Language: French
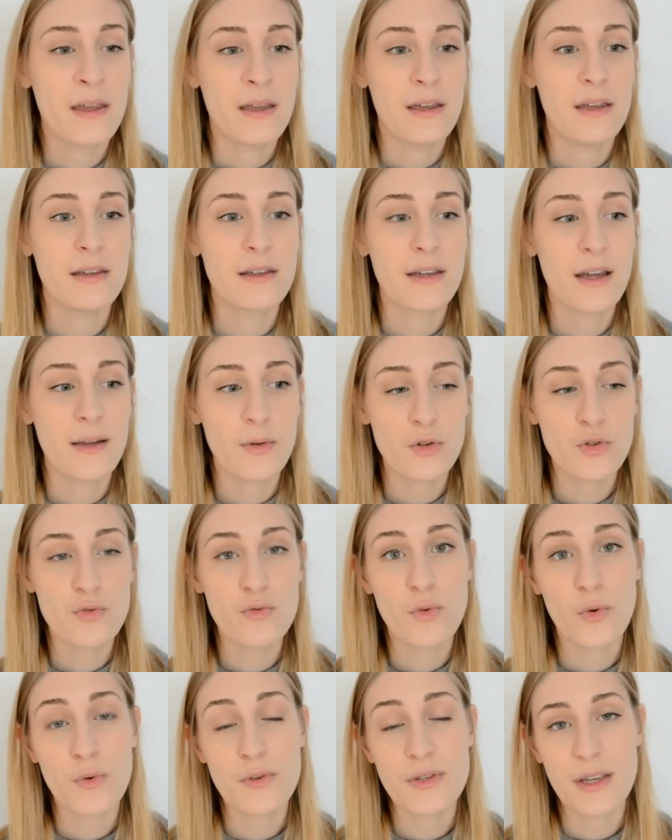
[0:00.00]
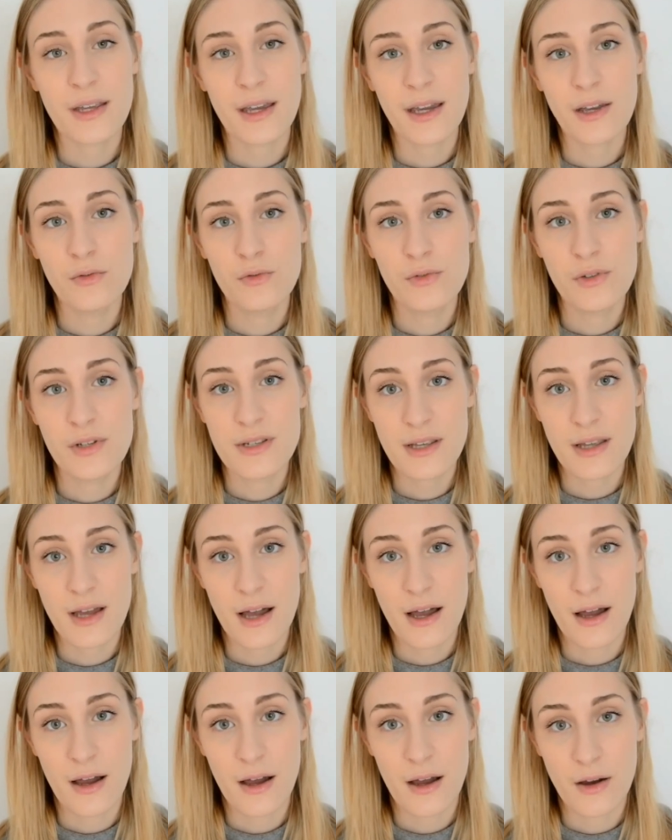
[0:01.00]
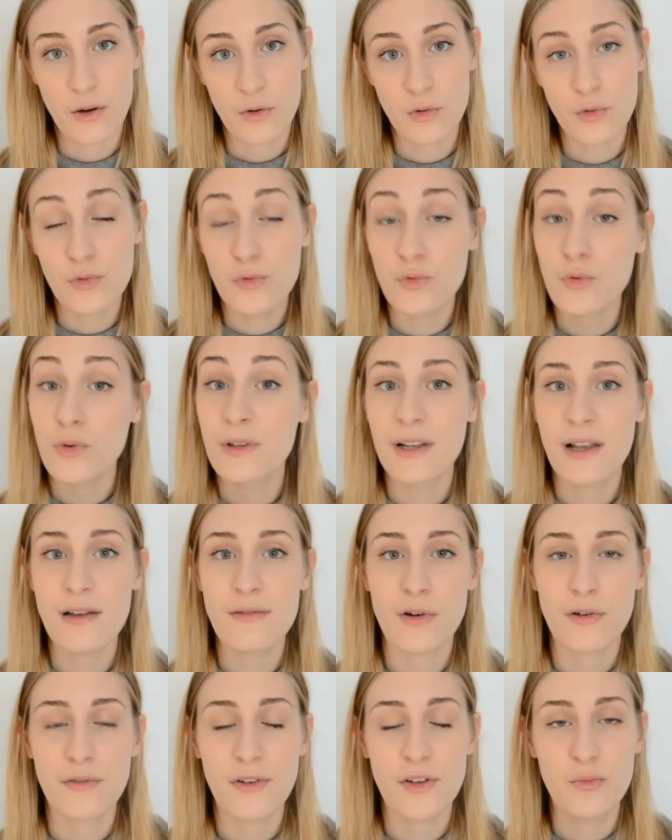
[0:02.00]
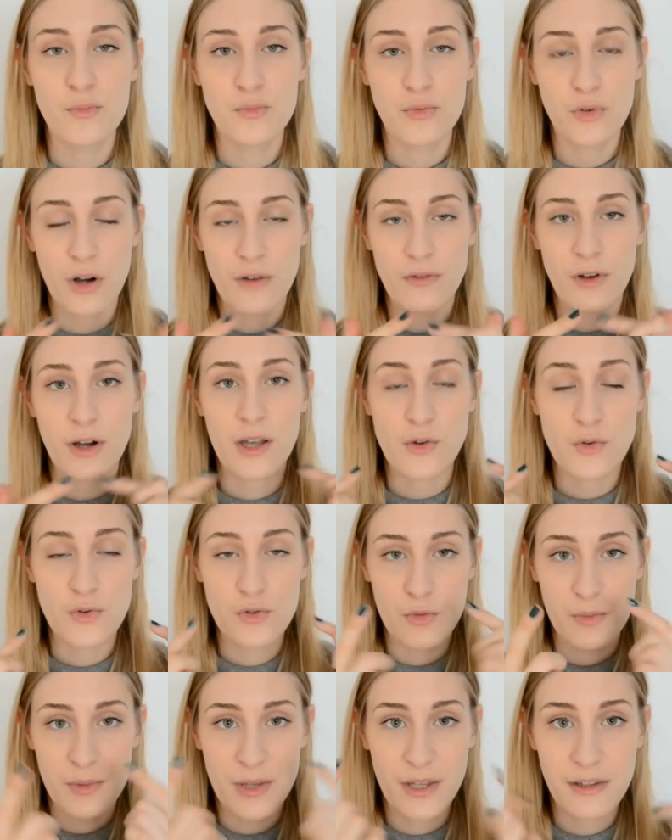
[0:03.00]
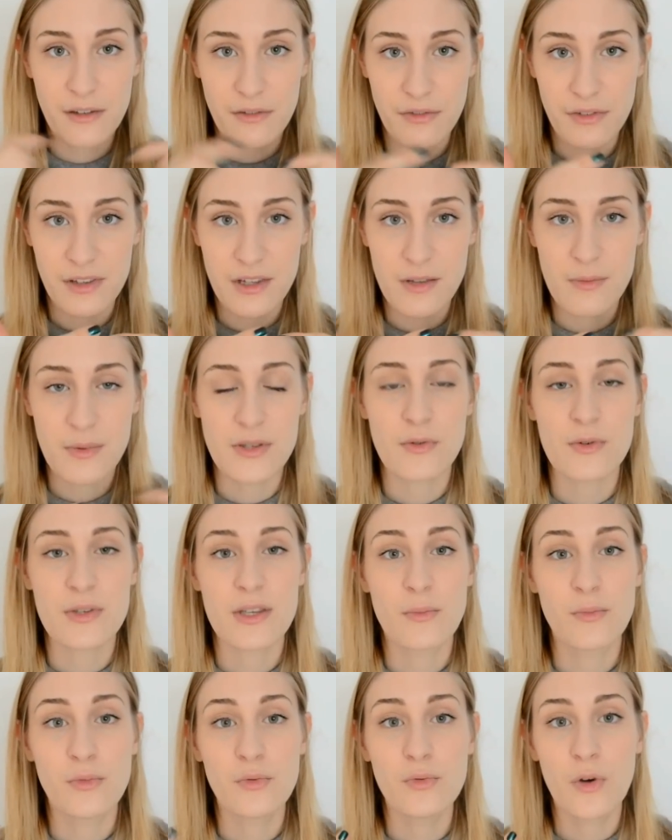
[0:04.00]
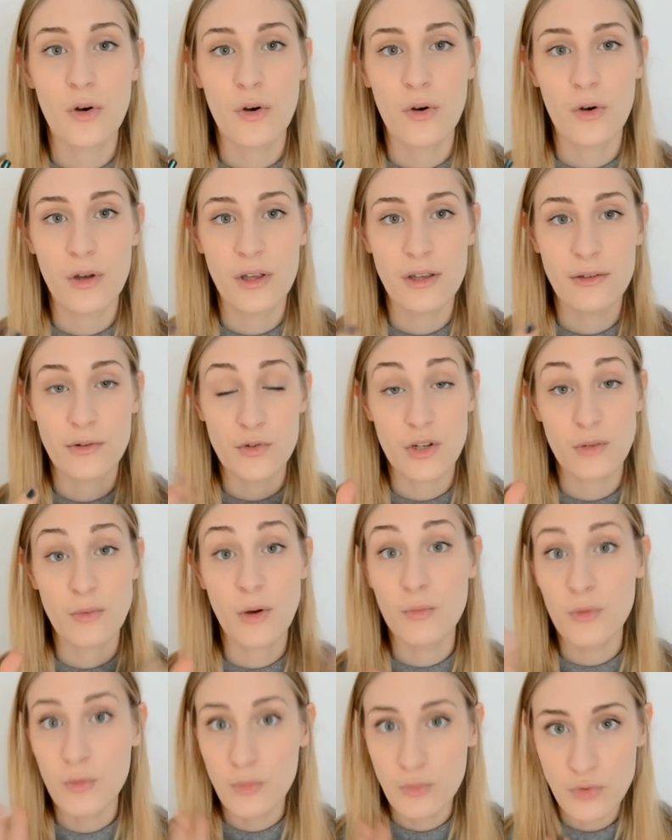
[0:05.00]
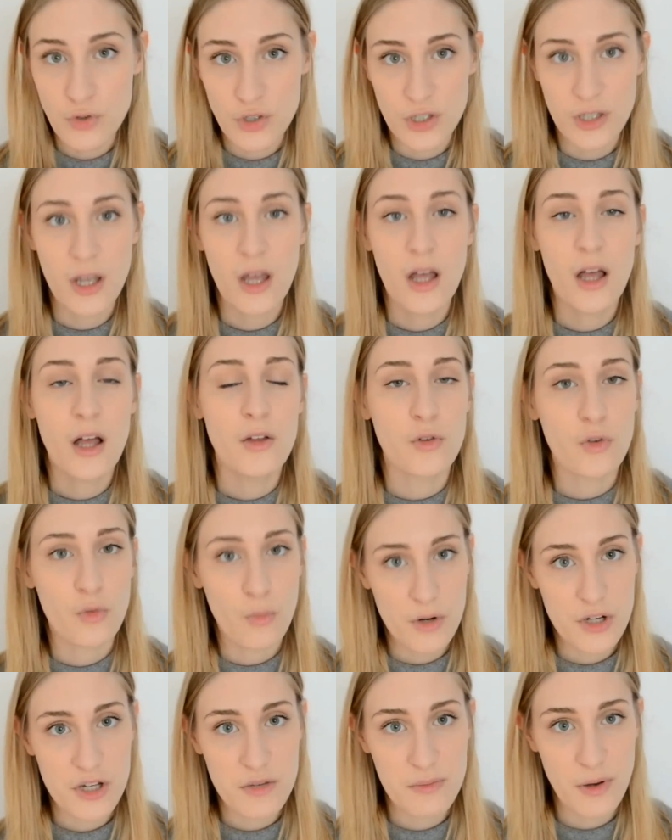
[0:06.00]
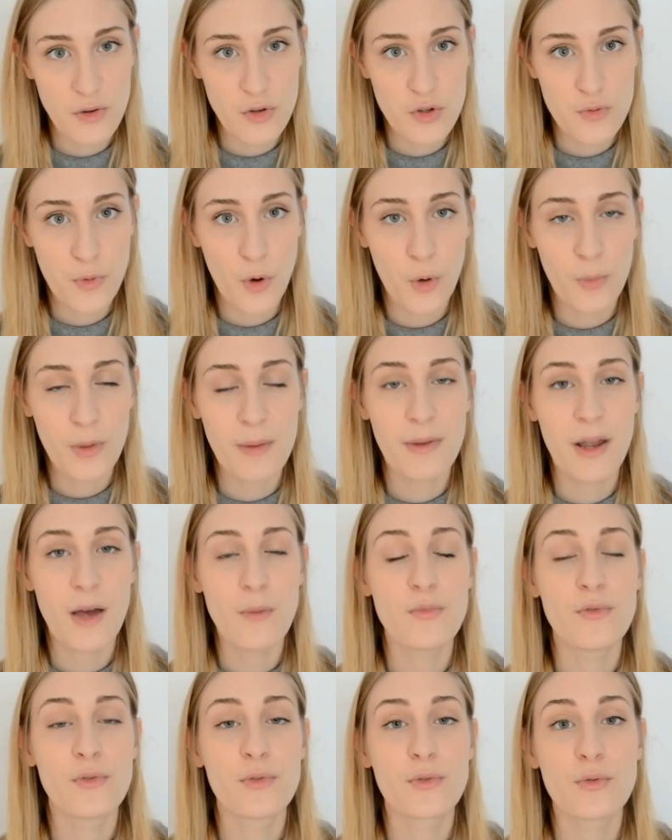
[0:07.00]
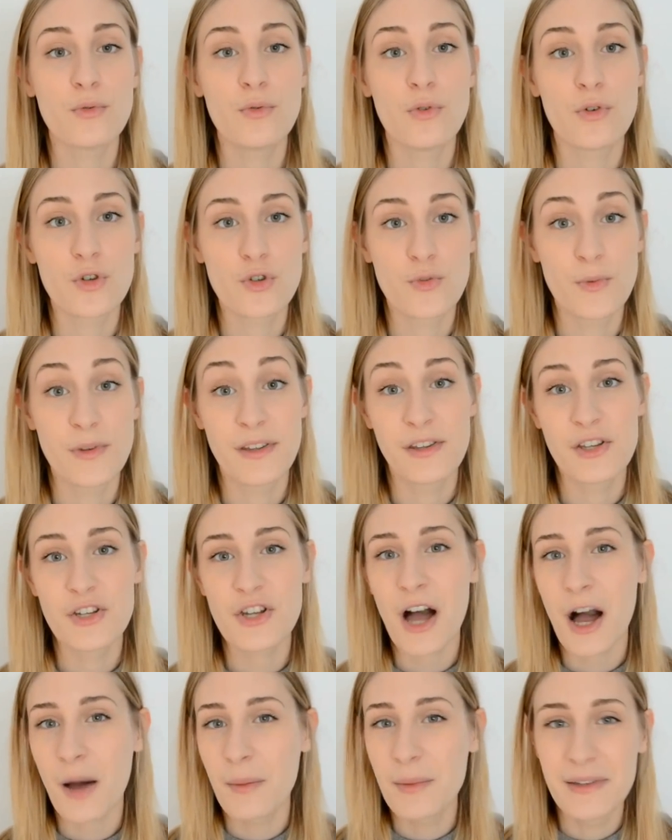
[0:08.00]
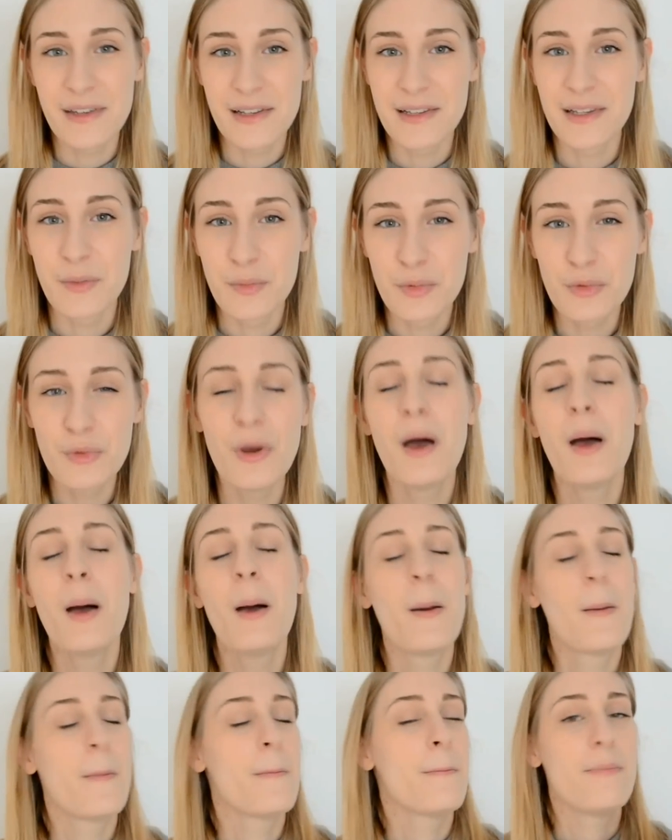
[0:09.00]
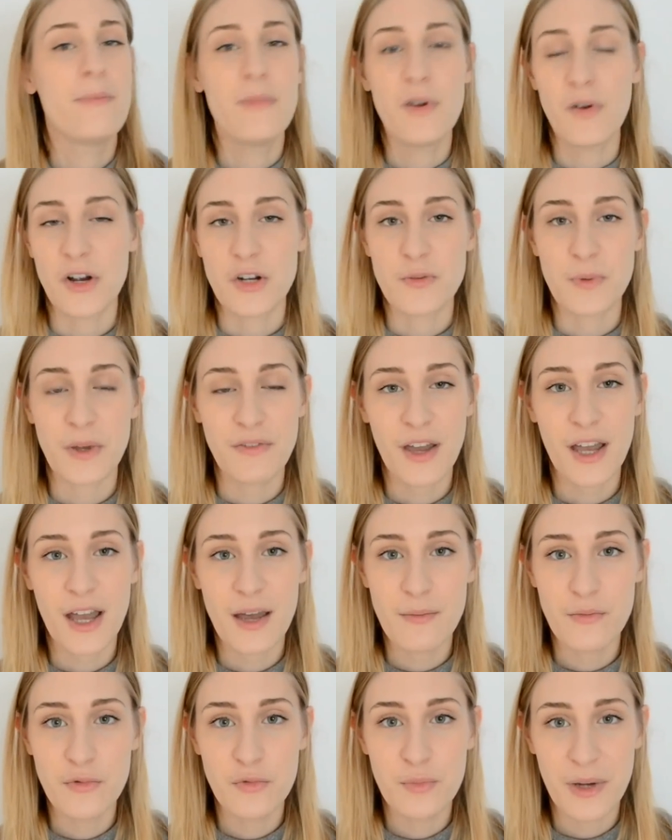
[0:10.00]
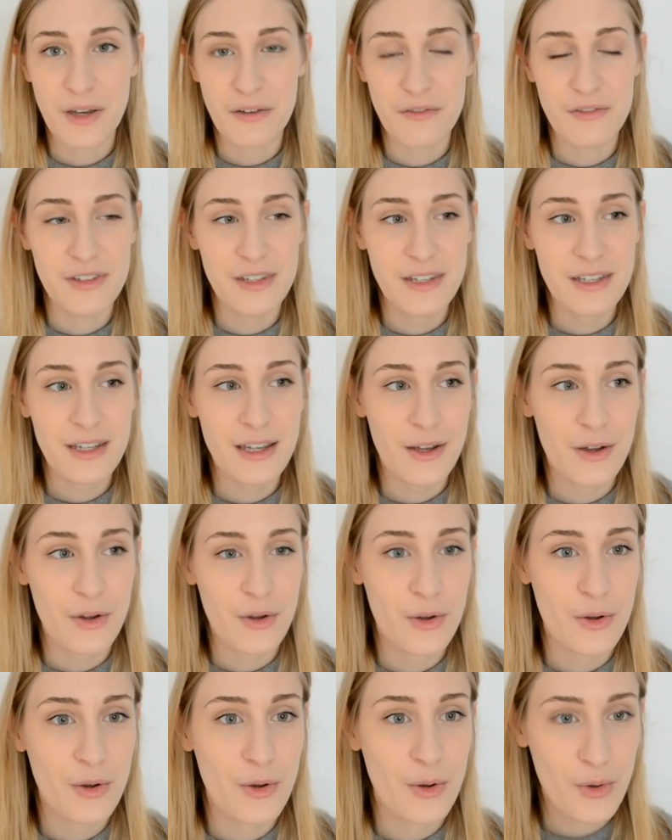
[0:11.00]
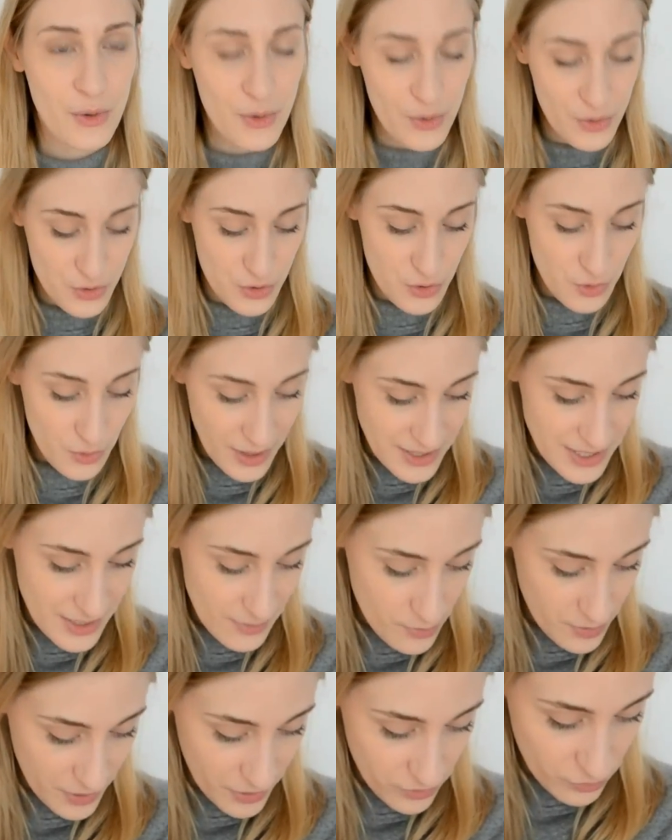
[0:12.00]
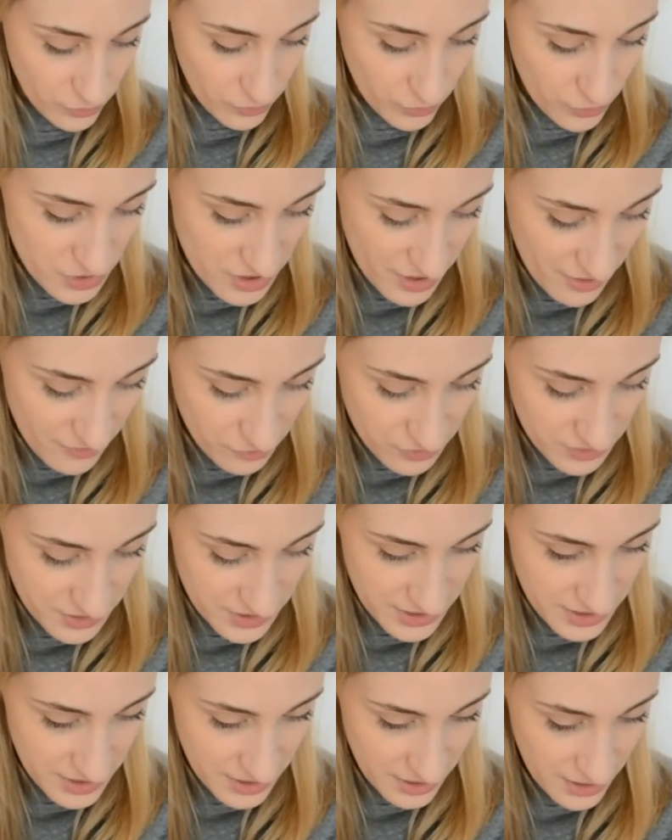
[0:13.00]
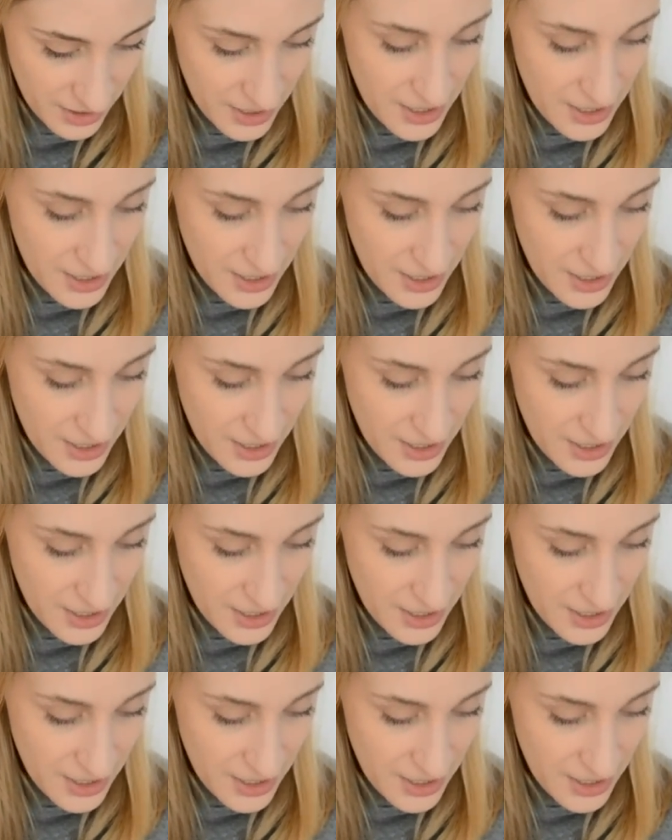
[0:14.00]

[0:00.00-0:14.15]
Et également, je vous conseillerais d'utiliser un contour des lèvres en fait pour avoir quelque chose de bien défini parce que ça peut euh, éventuellement un peu bouger. Donc moi, j'ai pas eu ce problème-là puisque euh, je m'étais déjà armée dès le début. Mais voilà, je préfère quand même vous prévenir. Euh, je crois que c'est à peu près tout ce que j'ai à vous dire.